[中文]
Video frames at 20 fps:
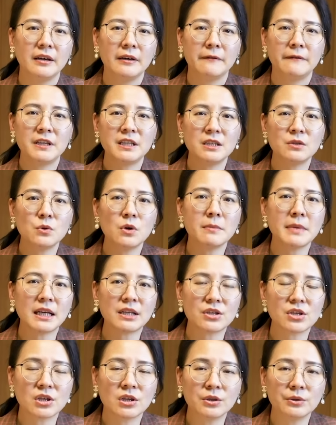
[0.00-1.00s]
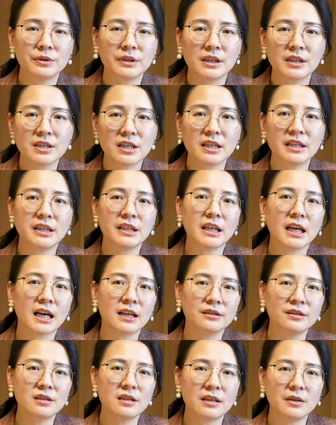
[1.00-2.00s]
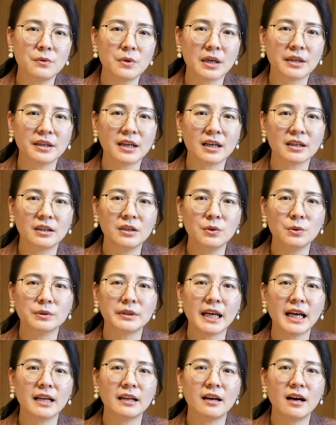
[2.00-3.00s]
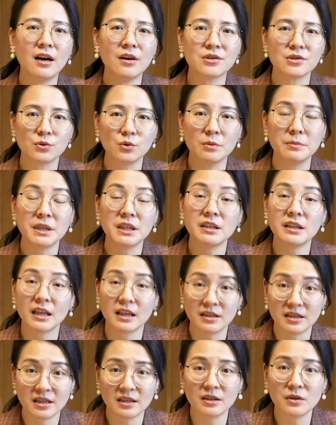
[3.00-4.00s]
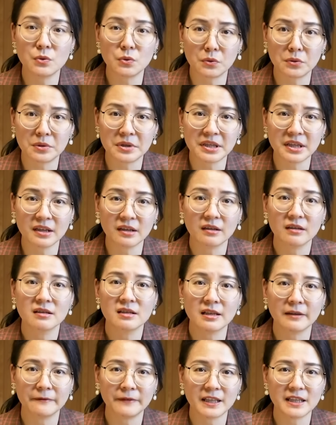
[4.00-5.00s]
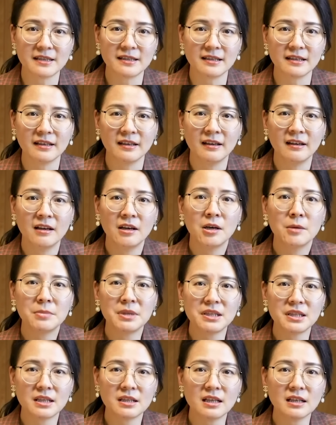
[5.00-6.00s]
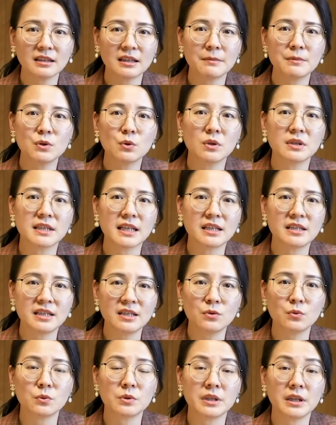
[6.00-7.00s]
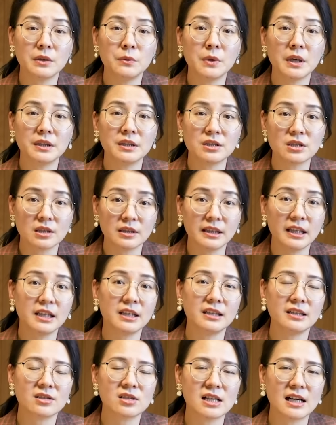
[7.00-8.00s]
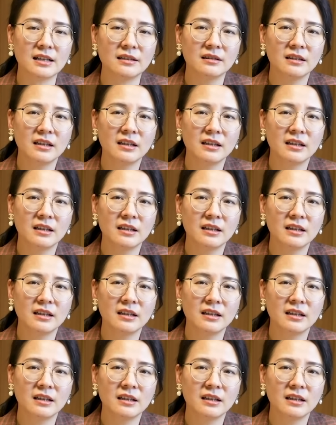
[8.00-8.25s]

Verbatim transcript: 飞机坐满之后呢，这个以航的人员呢又带了20多名年轻的女性上飞机，并且让他们坐在机组人员的折叠椅上。